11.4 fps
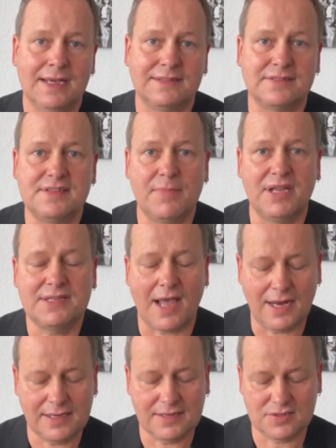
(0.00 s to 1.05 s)
dass die
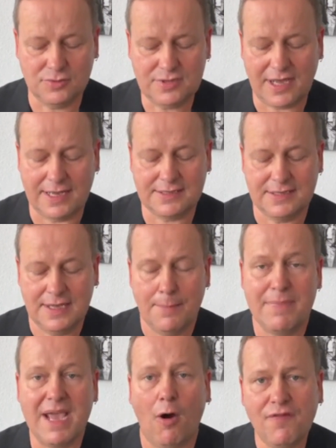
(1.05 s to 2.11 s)
mentale Gesundheit
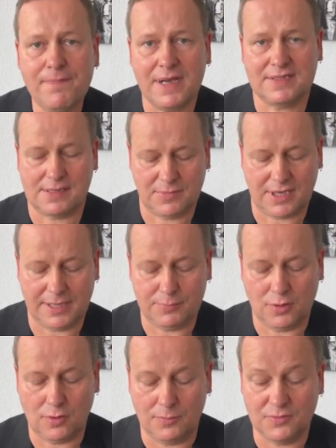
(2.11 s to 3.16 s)
mehr Aufmerksamkeit
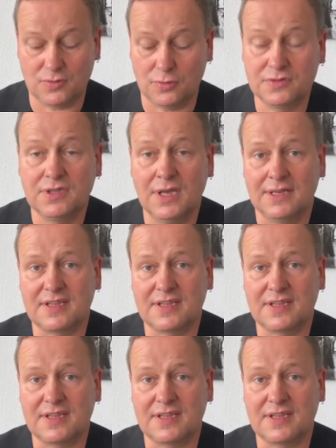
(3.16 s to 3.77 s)
bekommt und